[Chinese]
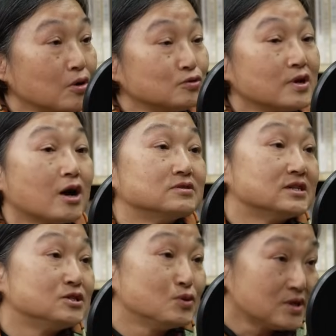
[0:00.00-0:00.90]
所以老
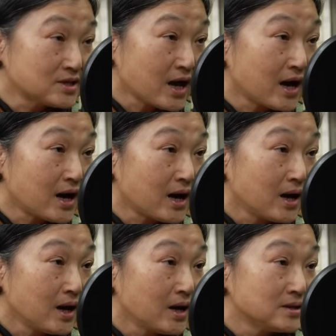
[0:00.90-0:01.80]
人觉得他
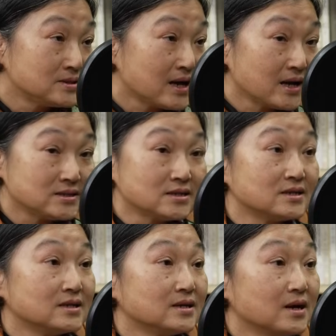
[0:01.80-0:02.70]
在这
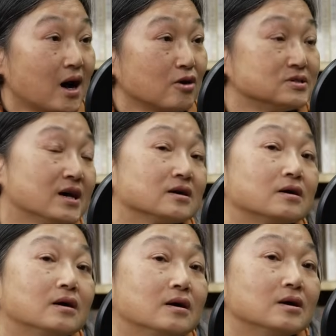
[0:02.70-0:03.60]
里好像
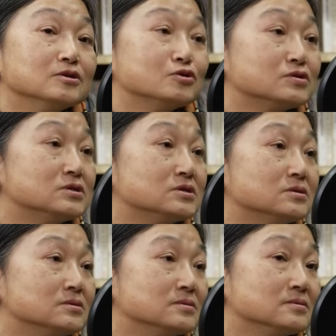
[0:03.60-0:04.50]
就
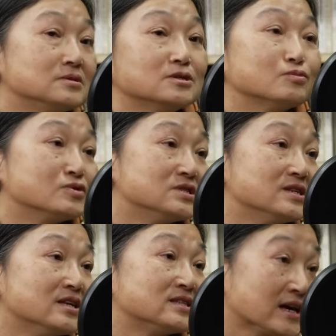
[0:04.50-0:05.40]
是迟暮之
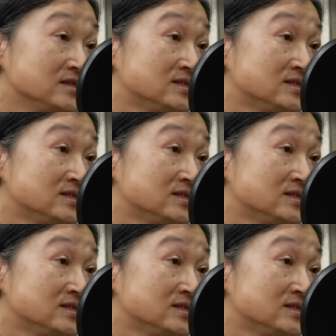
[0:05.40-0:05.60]
年等